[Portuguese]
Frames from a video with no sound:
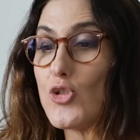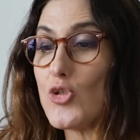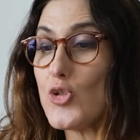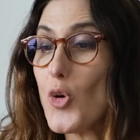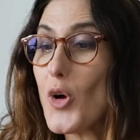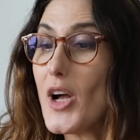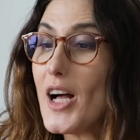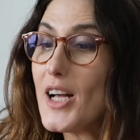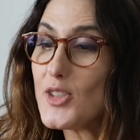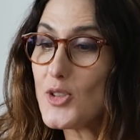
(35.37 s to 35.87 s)

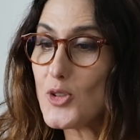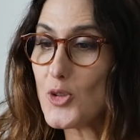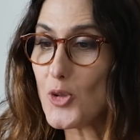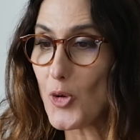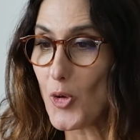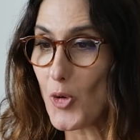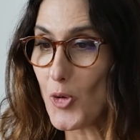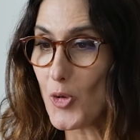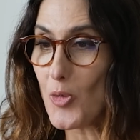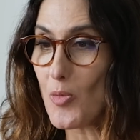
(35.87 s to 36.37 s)
Sou
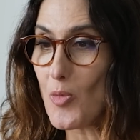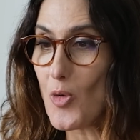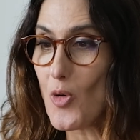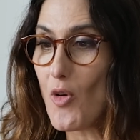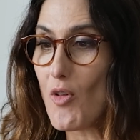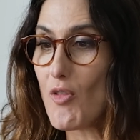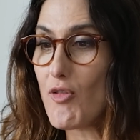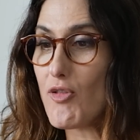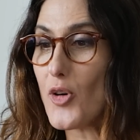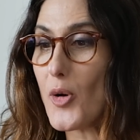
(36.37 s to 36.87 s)

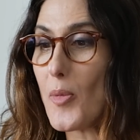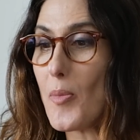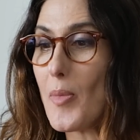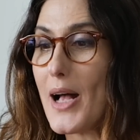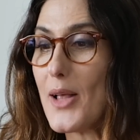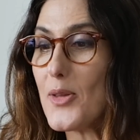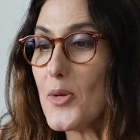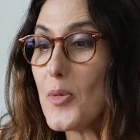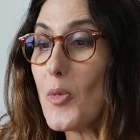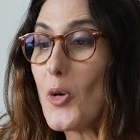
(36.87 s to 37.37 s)
gastrônomo
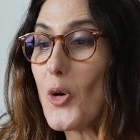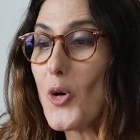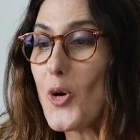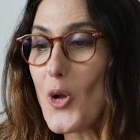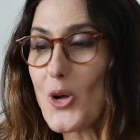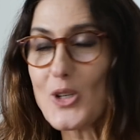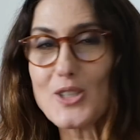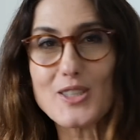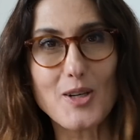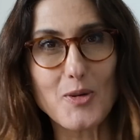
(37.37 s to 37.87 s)
formado por
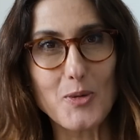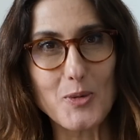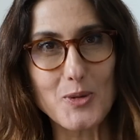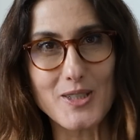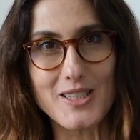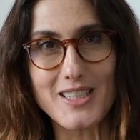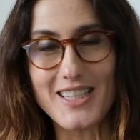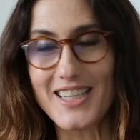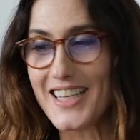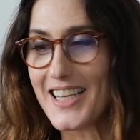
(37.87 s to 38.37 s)
Nossa
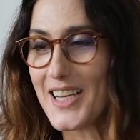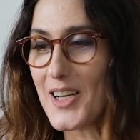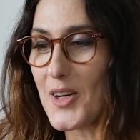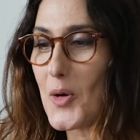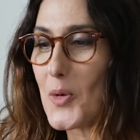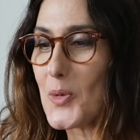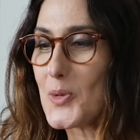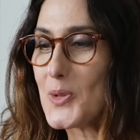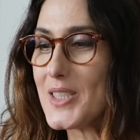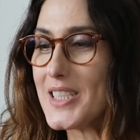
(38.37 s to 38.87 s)
Cozinha
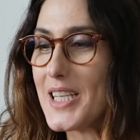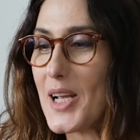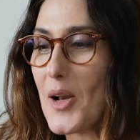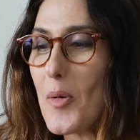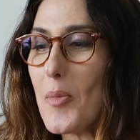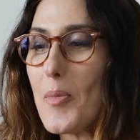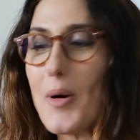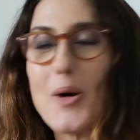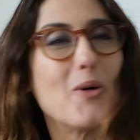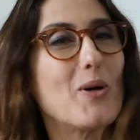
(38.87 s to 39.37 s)
com
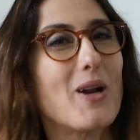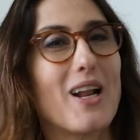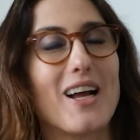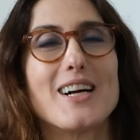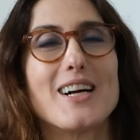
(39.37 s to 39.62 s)
selo Paola